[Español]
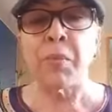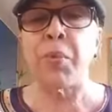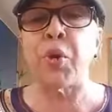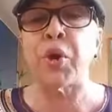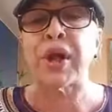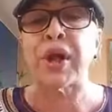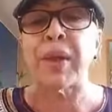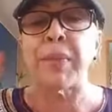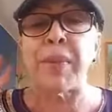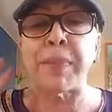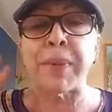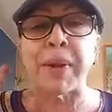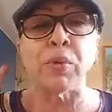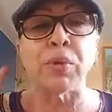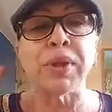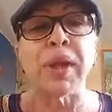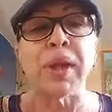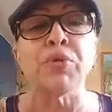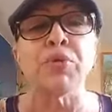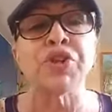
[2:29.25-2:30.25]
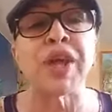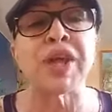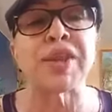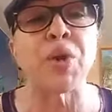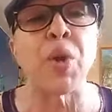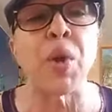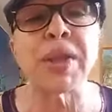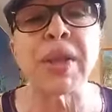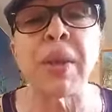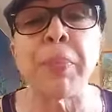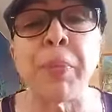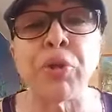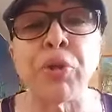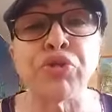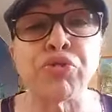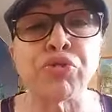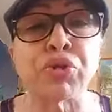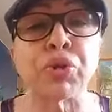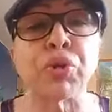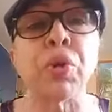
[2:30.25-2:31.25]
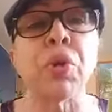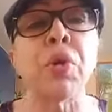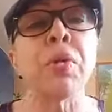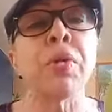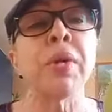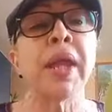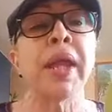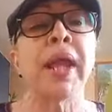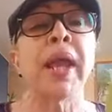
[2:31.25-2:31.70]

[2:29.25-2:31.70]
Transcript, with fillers: Porque me preguntan muchas cosas por YouTube.